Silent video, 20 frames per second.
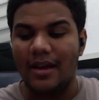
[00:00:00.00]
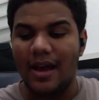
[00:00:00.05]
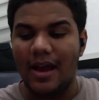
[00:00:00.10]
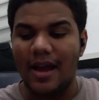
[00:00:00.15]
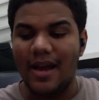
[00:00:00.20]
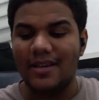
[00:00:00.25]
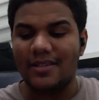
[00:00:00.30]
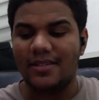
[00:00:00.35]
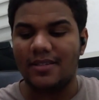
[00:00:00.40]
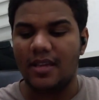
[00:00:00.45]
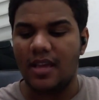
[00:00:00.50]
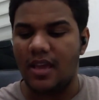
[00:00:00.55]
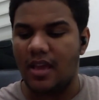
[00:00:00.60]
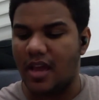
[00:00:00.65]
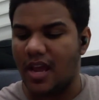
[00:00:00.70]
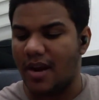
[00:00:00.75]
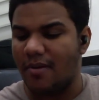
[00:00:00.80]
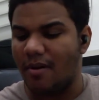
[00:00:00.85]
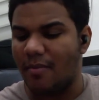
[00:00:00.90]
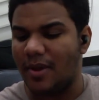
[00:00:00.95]
Así, y
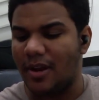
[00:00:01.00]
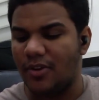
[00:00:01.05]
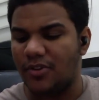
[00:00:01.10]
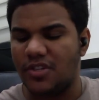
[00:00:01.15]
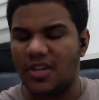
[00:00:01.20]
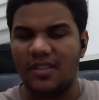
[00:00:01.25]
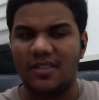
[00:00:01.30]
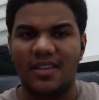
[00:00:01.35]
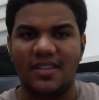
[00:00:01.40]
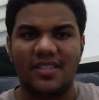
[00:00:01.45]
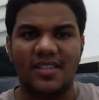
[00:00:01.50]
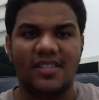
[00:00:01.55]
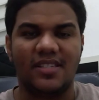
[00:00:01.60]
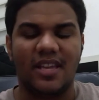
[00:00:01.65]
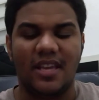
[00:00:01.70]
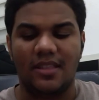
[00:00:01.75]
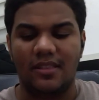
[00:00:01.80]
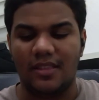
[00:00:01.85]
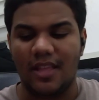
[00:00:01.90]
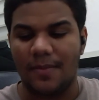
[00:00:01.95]
graba 1080-60.
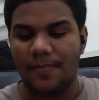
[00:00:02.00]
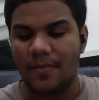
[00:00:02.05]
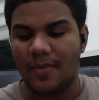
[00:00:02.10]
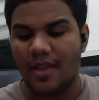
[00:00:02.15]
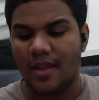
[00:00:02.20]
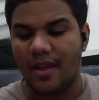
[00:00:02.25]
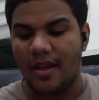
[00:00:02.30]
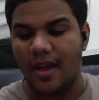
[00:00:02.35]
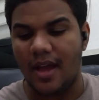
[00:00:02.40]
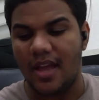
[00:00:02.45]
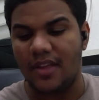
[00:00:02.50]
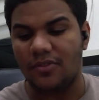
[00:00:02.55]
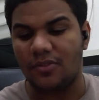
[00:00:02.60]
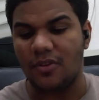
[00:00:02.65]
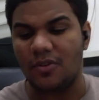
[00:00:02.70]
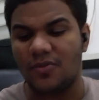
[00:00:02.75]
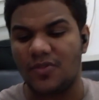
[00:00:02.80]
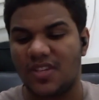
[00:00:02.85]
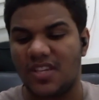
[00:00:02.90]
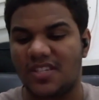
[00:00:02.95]

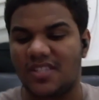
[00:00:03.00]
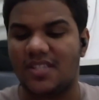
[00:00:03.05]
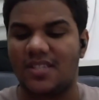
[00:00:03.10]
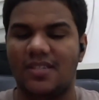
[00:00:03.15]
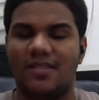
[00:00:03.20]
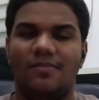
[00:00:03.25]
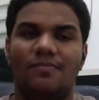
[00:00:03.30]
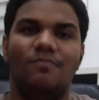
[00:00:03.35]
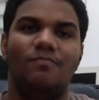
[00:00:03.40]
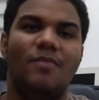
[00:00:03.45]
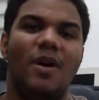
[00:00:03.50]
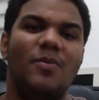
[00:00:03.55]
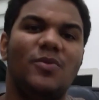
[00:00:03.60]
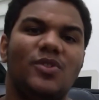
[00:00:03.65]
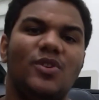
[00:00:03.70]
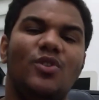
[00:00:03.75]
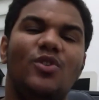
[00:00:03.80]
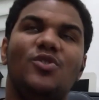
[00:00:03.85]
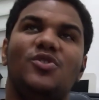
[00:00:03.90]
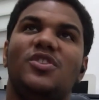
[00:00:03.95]
Entonces, vamos
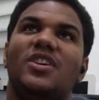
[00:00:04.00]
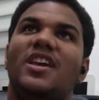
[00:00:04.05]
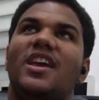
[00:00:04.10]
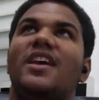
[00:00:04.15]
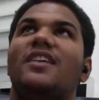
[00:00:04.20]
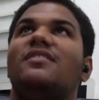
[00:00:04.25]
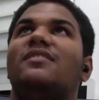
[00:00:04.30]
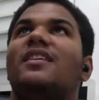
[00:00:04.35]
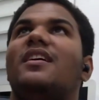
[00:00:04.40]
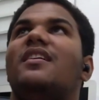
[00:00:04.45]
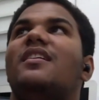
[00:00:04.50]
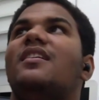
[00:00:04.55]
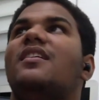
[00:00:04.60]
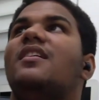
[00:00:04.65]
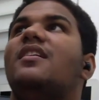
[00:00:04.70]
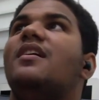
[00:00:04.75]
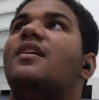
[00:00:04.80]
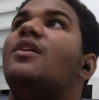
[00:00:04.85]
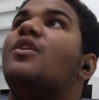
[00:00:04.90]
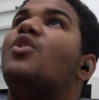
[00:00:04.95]
con lo siguiente.
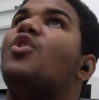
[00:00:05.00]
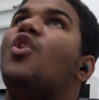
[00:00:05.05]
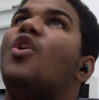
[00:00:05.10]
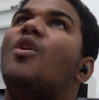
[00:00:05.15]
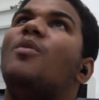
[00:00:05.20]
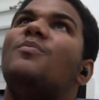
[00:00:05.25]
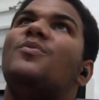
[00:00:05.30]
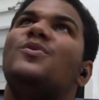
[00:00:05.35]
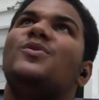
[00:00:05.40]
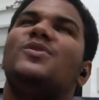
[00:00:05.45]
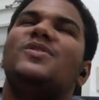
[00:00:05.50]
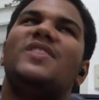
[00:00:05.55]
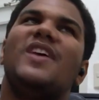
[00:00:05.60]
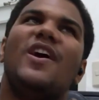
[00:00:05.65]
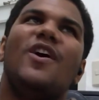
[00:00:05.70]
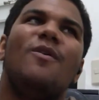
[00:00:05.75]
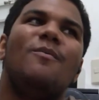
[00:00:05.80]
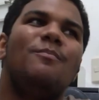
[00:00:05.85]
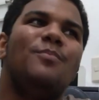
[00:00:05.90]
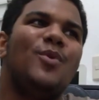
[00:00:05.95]
¿Cómo se
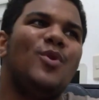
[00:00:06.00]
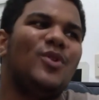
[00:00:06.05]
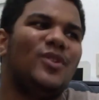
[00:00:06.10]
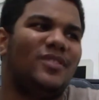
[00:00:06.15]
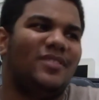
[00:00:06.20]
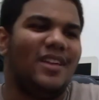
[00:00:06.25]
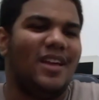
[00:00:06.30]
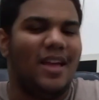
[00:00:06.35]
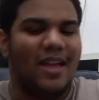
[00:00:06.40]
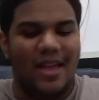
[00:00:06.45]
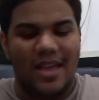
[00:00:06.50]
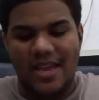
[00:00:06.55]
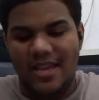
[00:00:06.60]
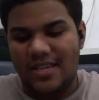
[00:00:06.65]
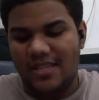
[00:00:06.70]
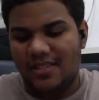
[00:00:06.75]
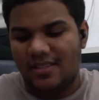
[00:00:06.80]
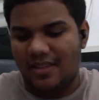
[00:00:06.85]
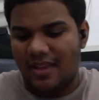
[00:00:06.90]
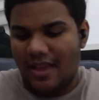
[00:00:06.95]
comporta
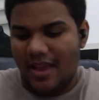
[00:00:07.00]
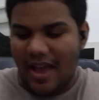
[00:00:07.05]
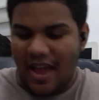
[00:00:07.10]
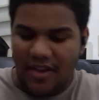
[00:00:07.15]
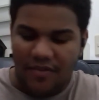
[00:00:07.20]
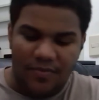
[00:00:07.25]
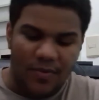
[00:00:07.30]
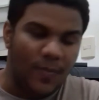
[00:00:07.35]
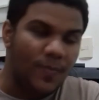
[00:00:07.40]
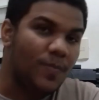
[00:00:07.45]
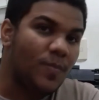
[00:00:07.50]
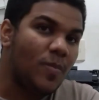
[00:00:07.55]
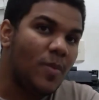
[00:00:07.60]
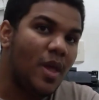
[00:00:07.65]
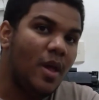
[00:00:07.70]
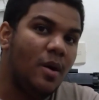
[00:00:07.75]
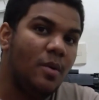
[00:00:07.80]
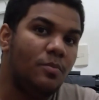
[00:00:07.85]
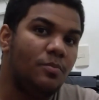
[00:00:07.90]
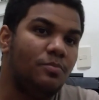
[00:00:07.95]
este iPhone?
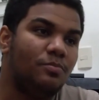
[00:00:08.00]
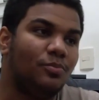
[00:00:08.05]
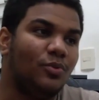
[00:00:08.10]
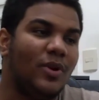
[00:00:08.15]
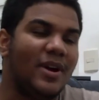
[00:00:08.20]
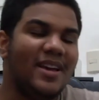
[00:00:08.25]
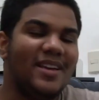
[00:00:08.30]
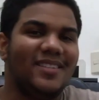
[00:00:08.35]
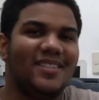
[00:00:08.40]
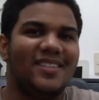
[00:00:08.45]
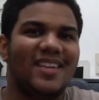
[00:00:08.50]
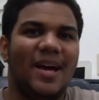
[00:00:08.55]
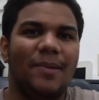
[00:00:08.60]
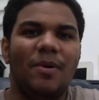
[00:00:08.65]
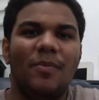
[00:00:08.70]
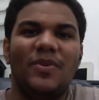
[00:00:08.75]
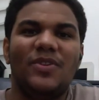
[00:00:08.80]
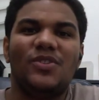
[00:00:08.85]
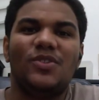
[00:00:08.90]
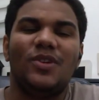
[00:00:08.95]
Pues cabe
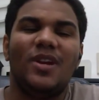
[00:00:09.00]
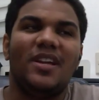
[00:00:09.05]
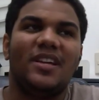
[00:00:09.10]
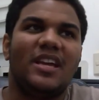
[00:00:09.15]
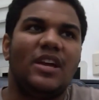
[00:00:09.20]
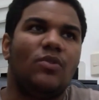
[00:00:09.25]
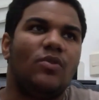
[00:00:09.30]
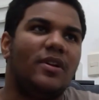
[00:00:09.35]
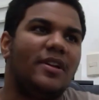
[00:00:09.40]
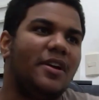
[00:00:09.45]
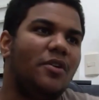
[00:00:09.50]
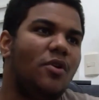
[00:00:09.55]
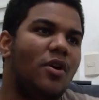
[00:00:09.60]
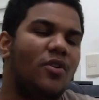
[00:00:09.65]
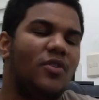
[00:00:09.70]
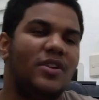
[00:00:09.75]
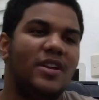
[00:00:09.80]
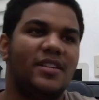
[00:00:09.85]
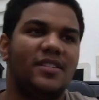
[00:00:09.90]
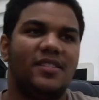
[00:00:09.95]
mencionar que en cualquier juego,
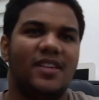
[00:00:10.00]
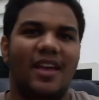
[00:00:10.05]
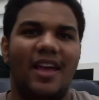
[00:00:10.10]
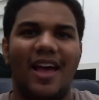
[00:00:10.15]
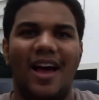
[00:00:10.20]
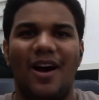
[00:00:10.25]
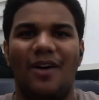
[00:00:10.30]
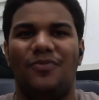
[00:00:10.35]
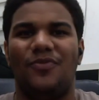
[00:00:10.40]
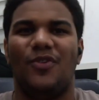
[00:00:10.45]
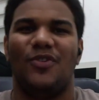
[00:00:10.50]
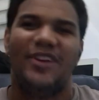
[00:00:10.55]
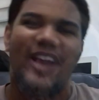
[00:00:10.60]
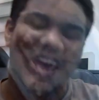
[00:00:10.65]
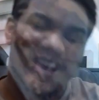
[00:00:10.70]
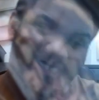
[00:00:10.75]
ya sea Fortnite